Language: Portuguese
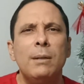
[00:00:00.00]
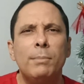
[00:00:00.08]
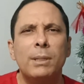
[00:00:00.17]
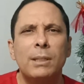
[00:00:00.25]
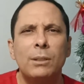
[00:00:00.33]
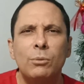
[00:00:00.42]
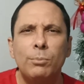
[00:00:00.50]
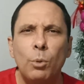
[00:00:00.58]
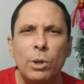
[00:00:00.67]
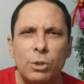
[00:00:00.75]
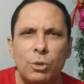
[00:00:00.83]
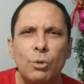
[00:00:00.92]
mandando
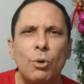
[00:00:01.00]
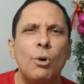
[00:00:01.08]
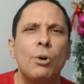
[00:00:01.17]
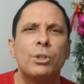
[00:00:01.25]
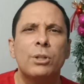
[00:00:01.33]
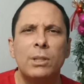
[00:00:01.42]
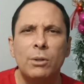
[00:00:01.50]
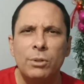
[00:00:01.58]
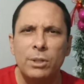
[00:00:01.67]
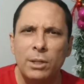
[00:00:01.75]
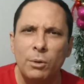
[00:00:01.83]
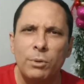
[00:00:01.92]
boa sorte, que
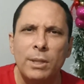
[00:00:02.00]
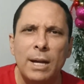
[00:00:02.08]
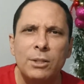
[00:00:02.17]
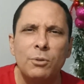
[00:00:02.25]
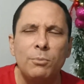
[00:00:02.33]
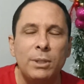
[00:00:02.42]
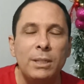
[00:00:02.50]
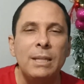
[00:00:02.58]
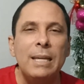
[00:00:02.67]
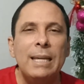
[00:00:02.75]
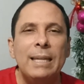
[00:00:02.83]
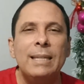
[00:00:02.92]
Deus iria cuidar de mim,
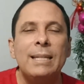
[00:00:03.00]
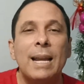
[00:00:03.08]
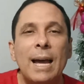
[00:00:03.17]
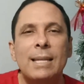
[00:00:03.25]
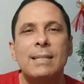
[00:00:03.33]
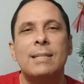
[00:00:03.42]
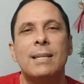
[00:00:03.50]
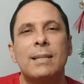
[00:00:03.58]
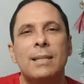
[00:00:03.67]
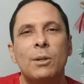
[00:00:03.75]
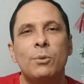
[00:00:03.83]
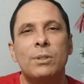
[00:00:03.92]
e graças a
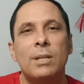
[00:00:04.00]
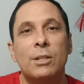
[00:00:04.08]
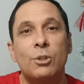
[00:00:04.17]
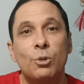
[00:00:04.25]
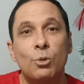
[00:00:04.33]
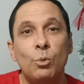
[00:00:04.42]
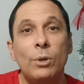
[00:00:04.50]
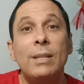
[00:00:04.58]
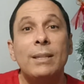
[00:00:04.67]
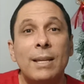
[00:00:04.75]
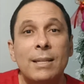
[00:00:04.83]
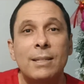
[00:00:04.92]
Deus e a sua
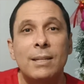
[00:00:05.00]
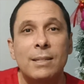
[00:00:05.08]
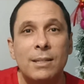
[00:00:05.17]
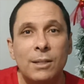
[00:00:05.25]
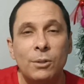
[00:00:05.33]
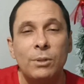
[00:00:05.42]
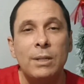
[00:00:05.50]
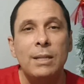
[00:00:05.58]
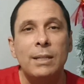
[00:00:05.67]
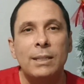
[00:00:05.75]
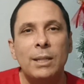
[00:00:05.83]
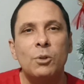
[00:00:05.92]
intercessão,
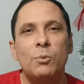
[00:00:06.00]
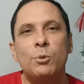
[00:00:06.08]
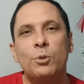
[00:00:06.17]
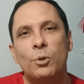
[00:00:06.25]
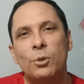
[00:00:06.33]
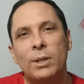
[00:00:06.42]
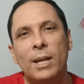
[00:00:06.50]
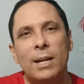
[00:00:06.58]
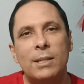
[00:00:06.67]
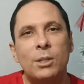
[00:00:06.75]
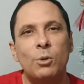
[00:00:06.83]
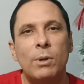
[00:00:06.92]
Deus me tirou
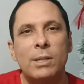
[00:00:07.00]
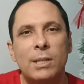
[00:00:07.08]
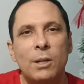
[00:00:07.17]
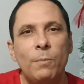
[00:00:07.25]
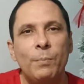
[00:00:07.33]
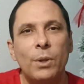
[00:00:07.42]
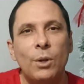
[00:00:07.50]
daquela situação.